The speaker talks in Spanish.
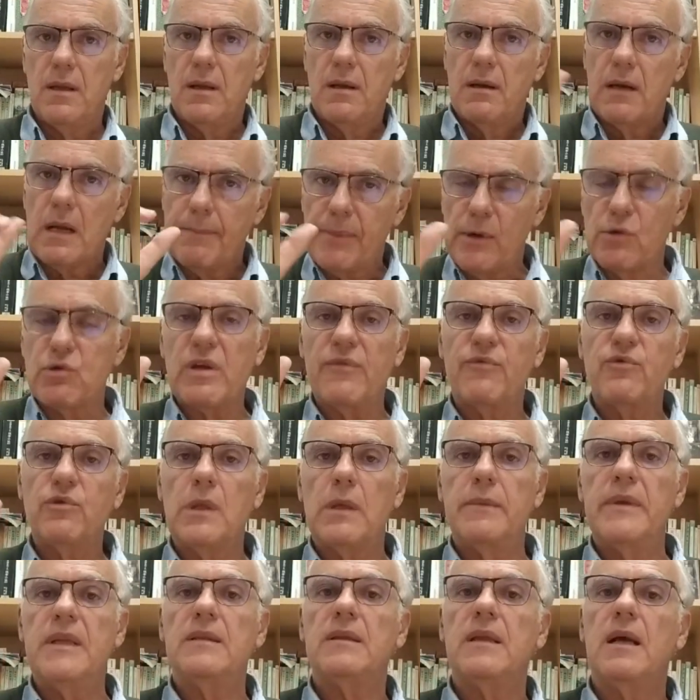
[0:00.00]
La pausa
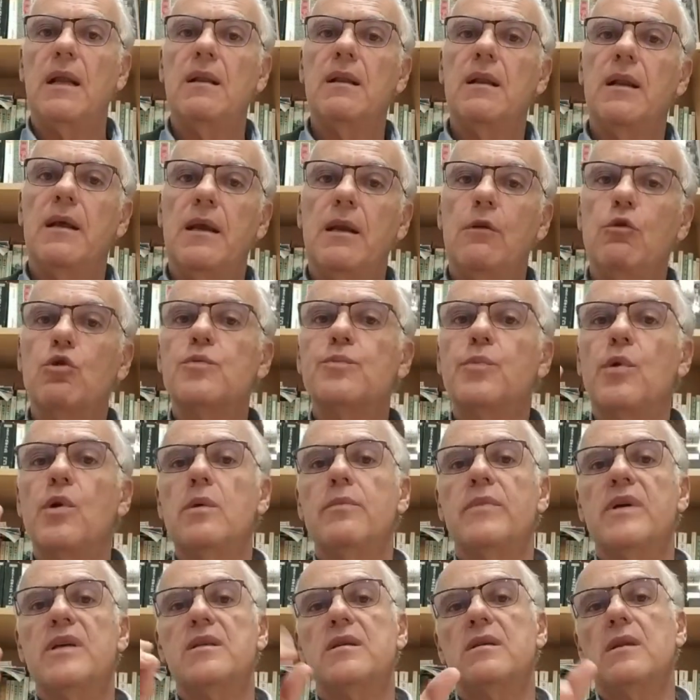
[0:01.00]
fundamental en los
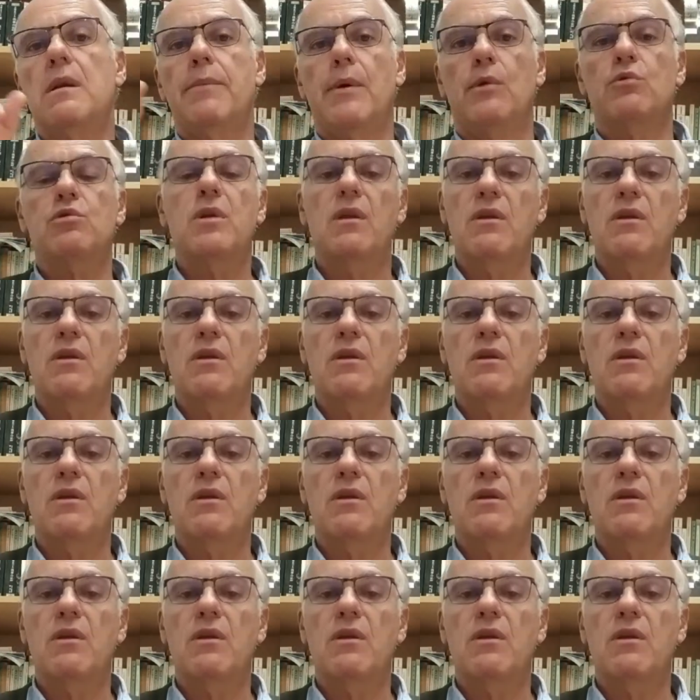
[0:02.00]
poemas es la pausa